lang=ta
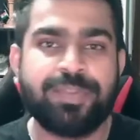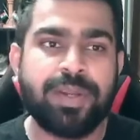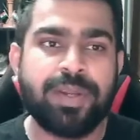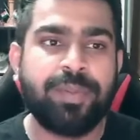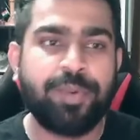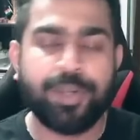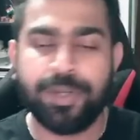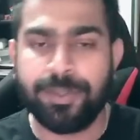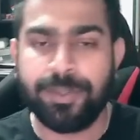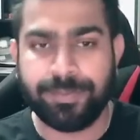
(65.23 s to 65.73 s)
பண்ண
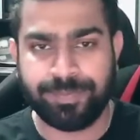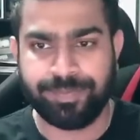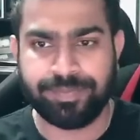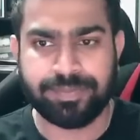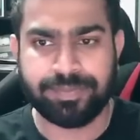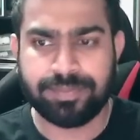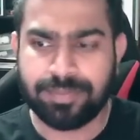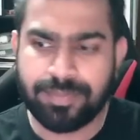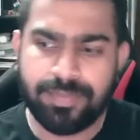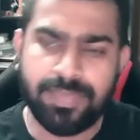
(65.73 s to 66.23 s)
போகிறோம்
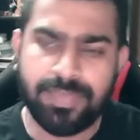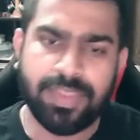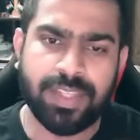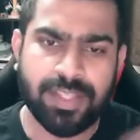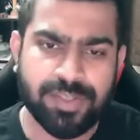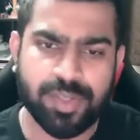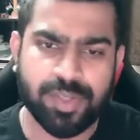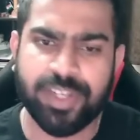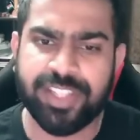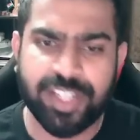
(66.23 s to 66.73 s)

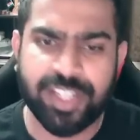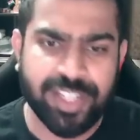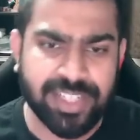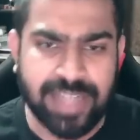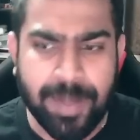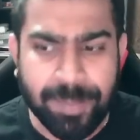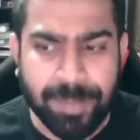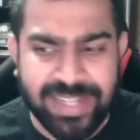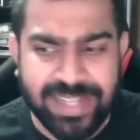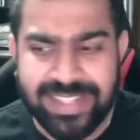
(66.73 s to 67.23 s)
ஸோ இதோட
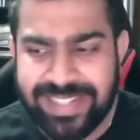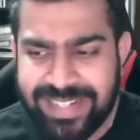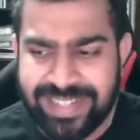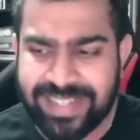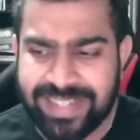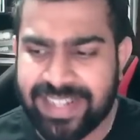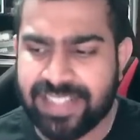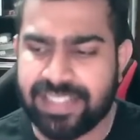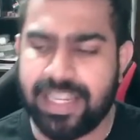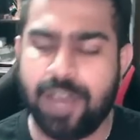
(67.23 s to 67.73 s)
கம்ப்ளீட்
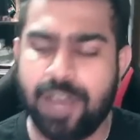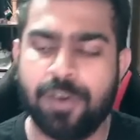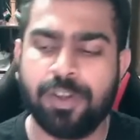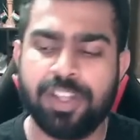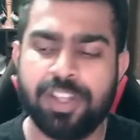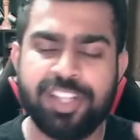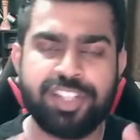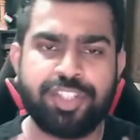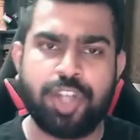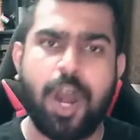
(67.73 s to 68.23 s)
டீடைல்ஸ் நான்
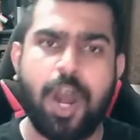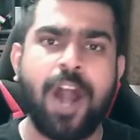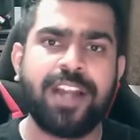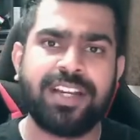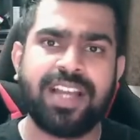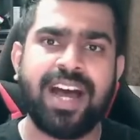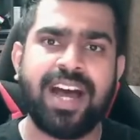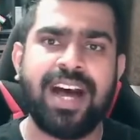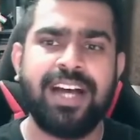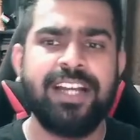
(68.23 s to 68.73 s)
உங்களுக்கு
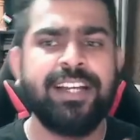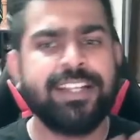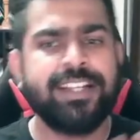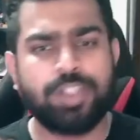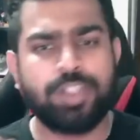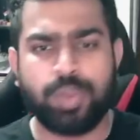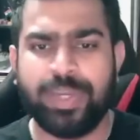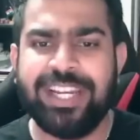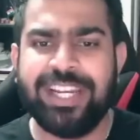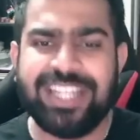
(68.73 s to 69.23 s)
ஷார்ட்டா
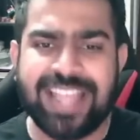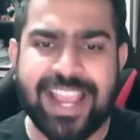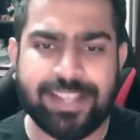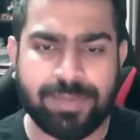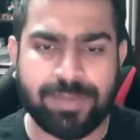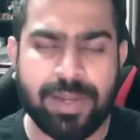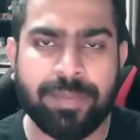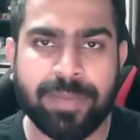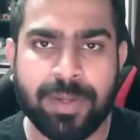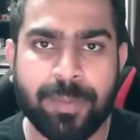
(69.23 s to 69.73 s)
ஸ்வீட்டா
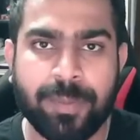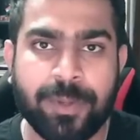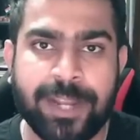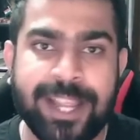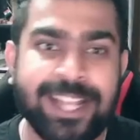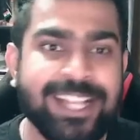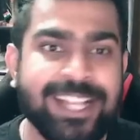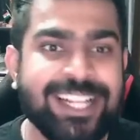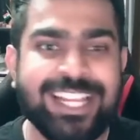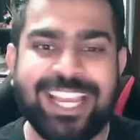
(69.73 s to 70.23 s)
எக்ஸ்பிளைன் பண்ண
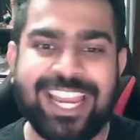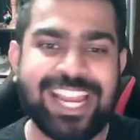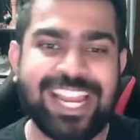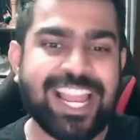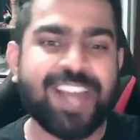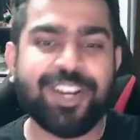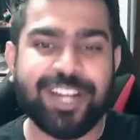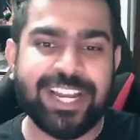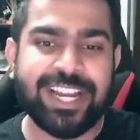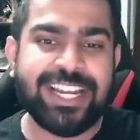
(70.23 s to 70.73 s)
போறேன்
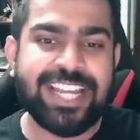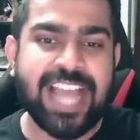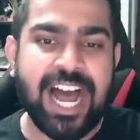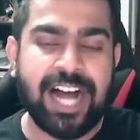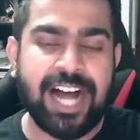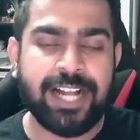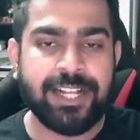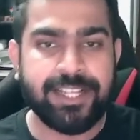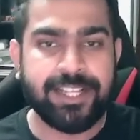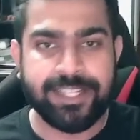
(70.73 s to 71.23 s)
எல்லாரும் ரெடியா
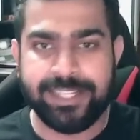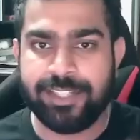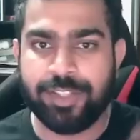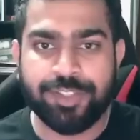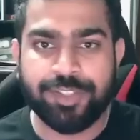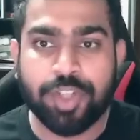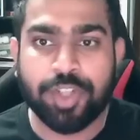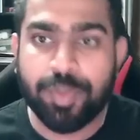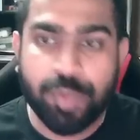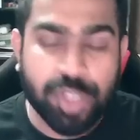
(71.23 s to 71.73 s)
இது
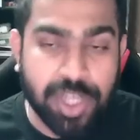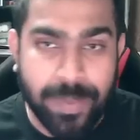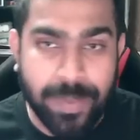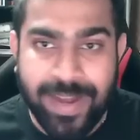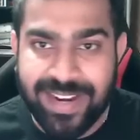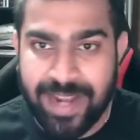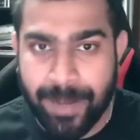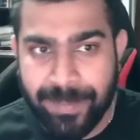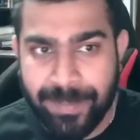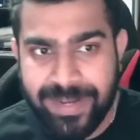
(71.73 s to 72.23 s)
வந்து ஒரு
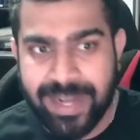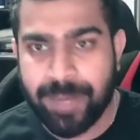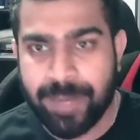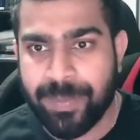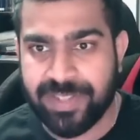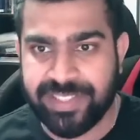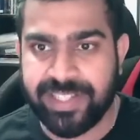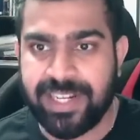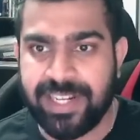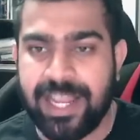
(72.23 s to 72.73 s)
முக்கியமான
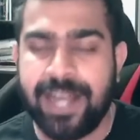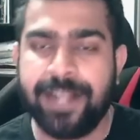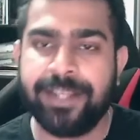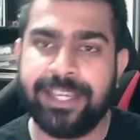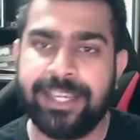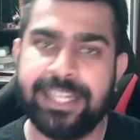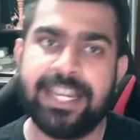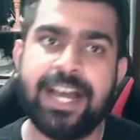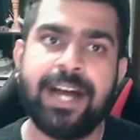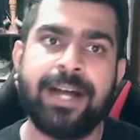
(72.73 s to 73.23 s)
அப்டேட் பசங்களா
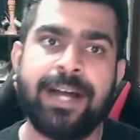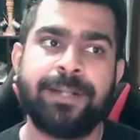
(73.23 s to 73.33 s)
ஏன்னா